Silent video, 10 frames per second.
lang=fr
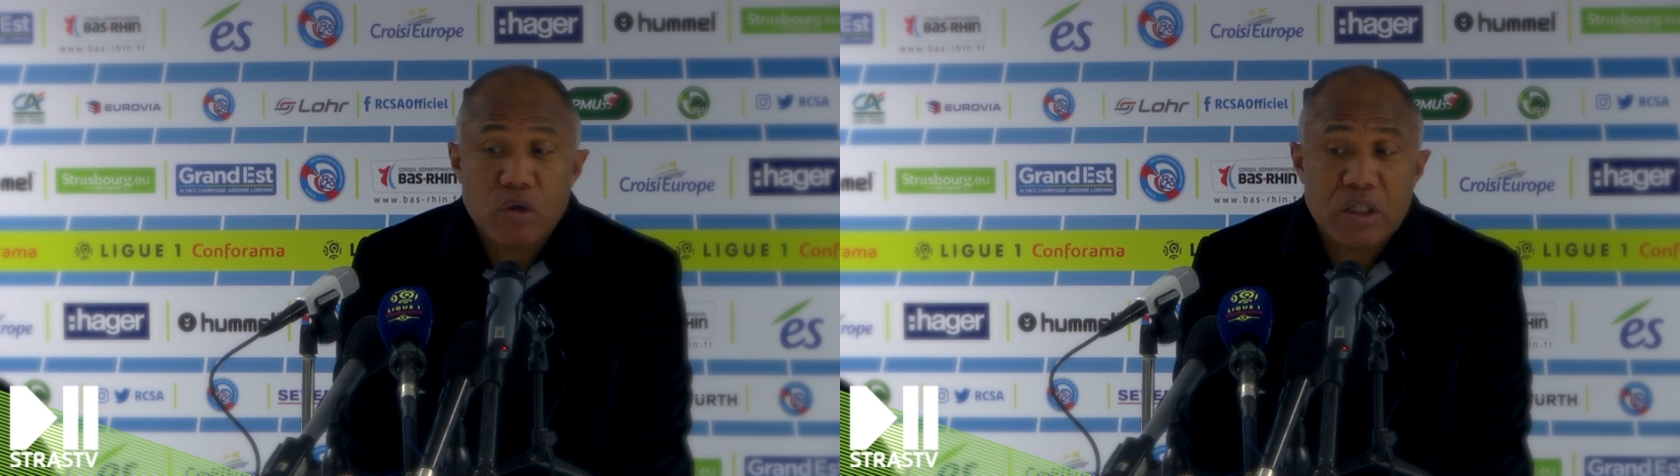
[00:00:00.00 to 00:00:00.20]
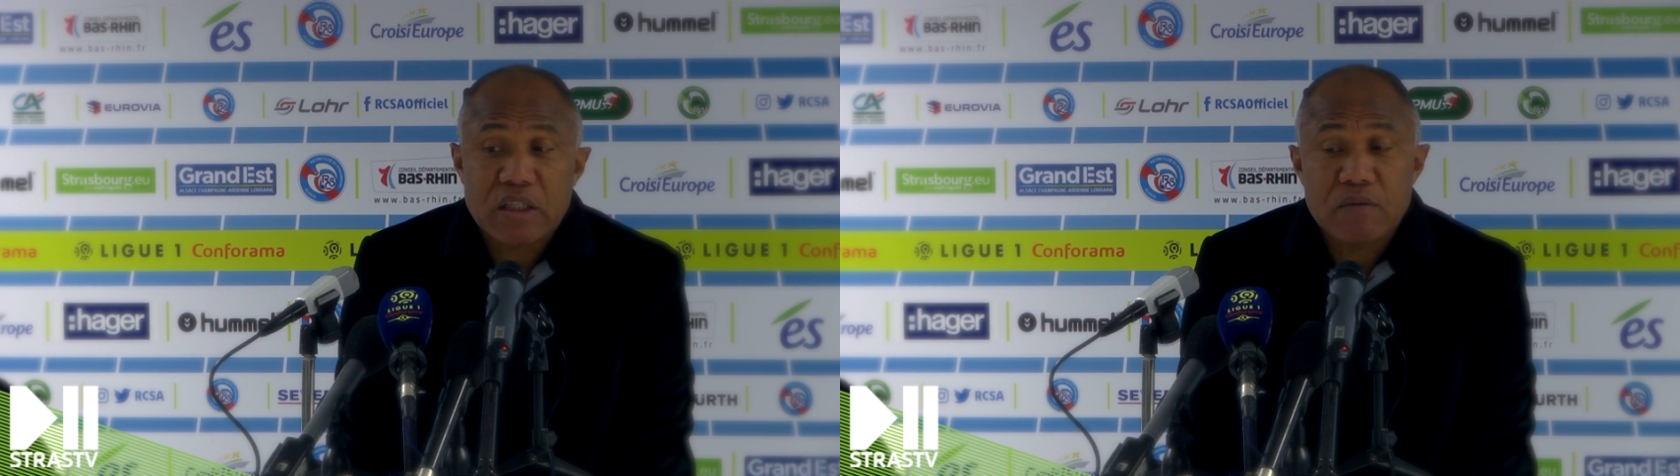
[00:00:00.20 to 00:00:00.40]

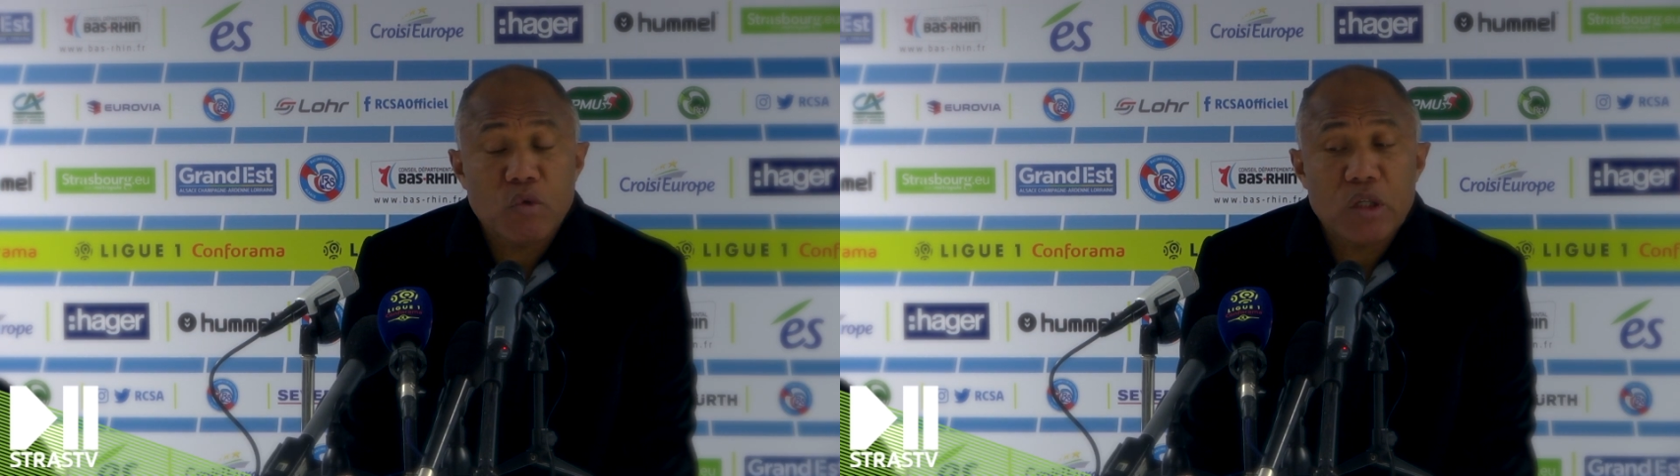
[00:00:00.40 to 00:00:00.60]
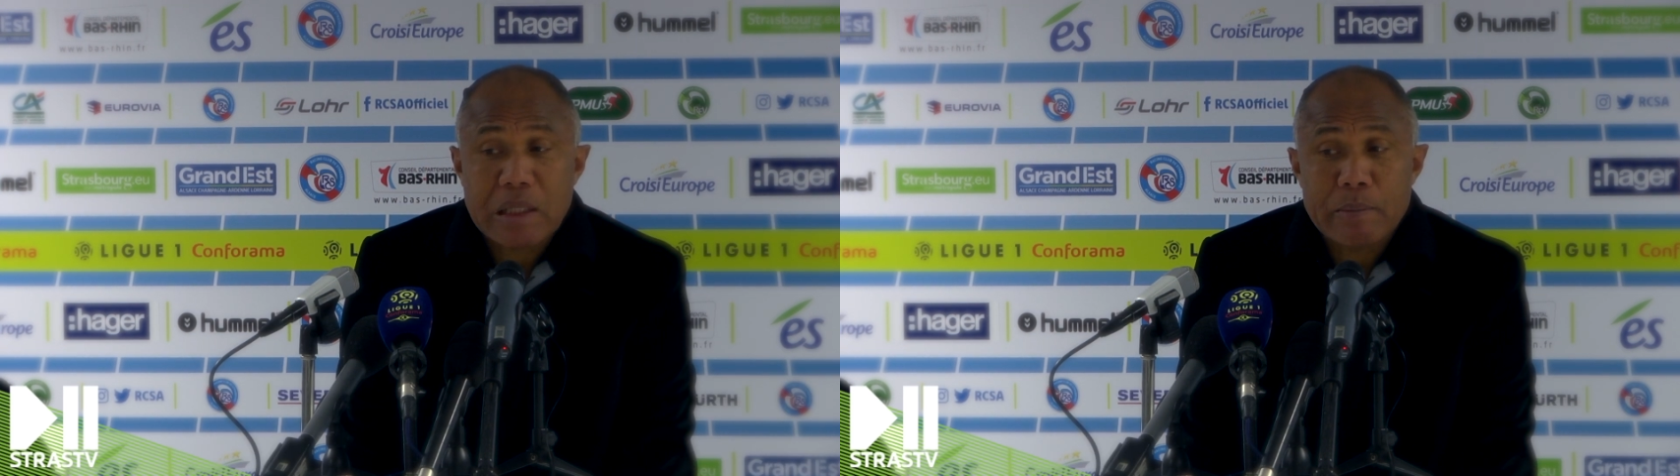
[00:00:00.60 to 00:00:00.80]

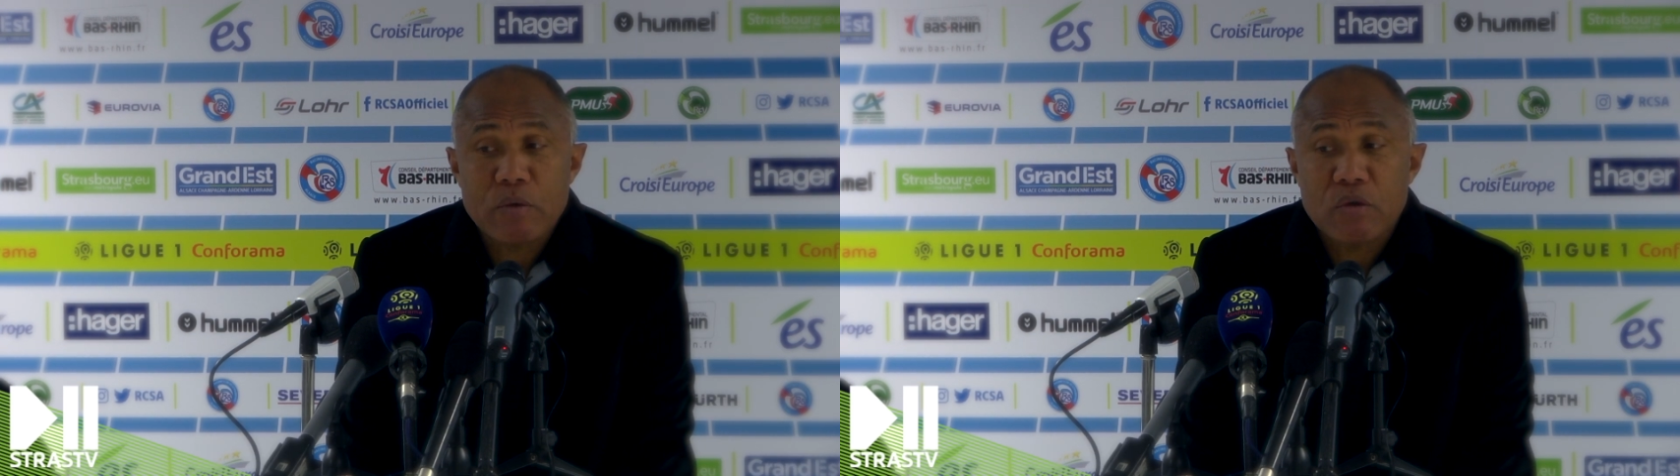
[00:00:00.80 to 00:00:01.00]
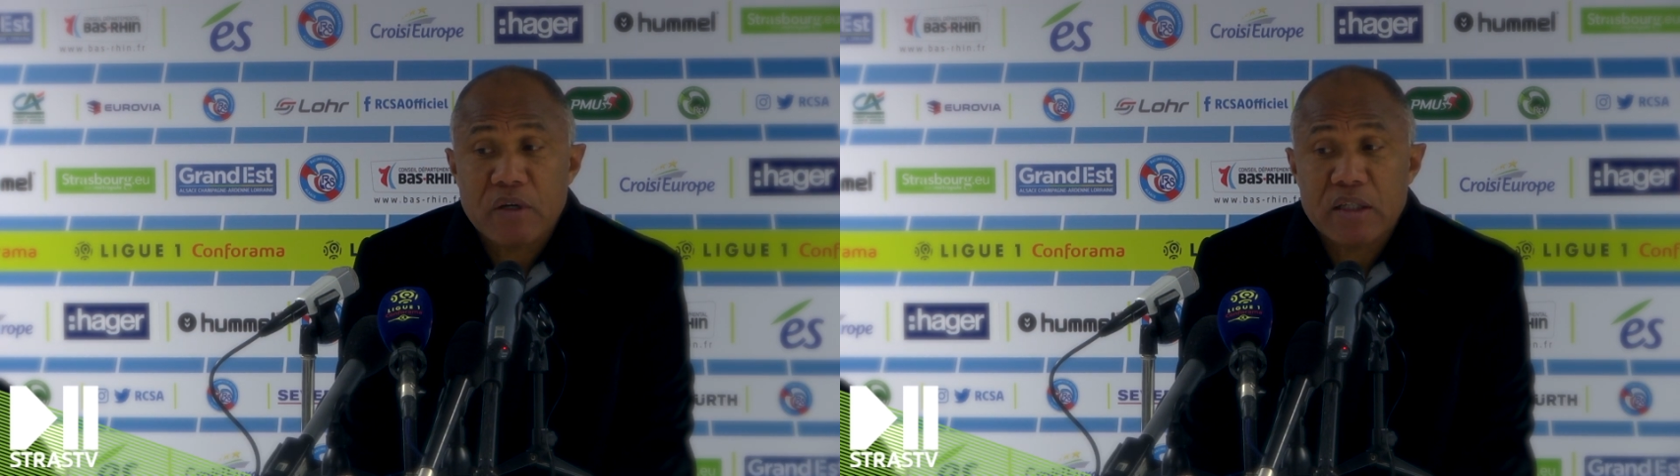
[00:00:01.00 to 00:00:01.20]
collectivement, on est
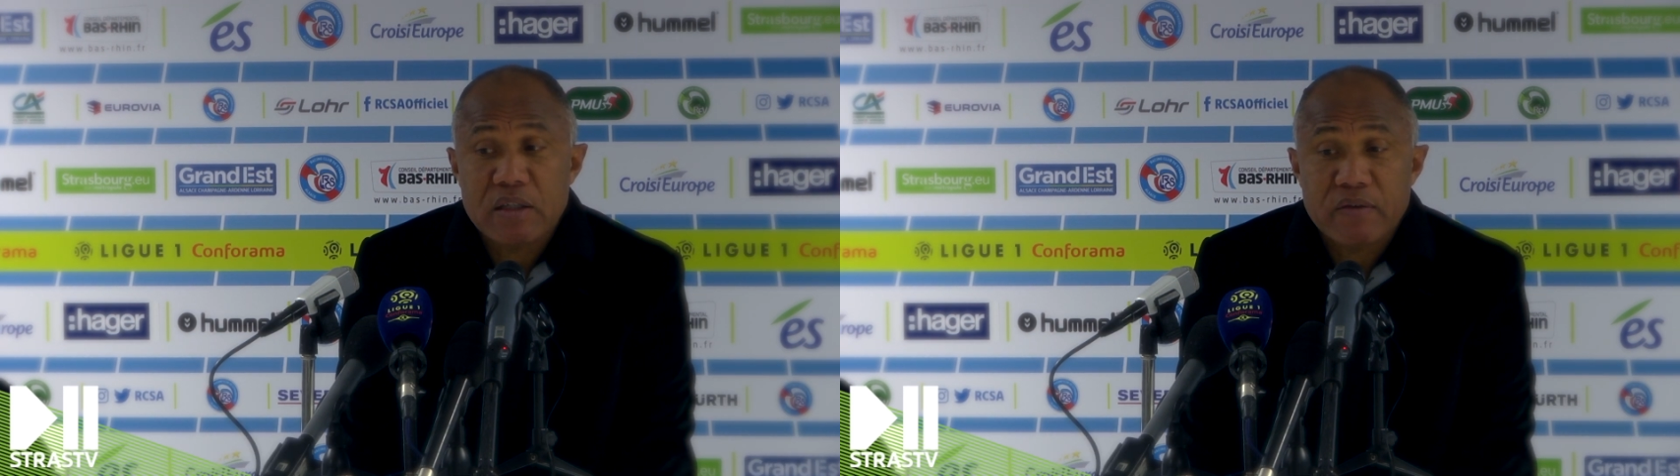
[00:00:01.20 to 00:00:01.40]
capable de faire des